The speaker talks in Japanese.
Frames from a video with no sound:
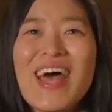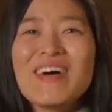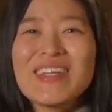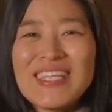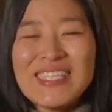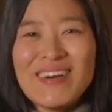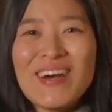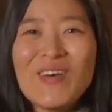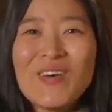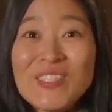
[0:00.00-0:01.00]
私は
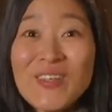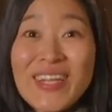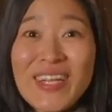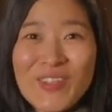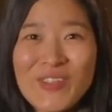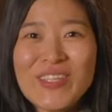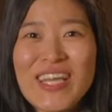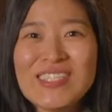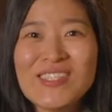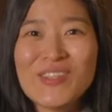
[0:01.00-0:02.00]
オーストラリアの
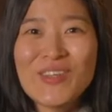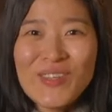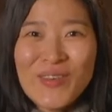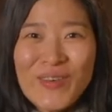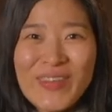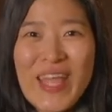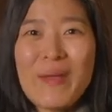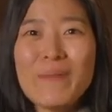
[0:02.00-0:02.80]
ニューキャッスルというところで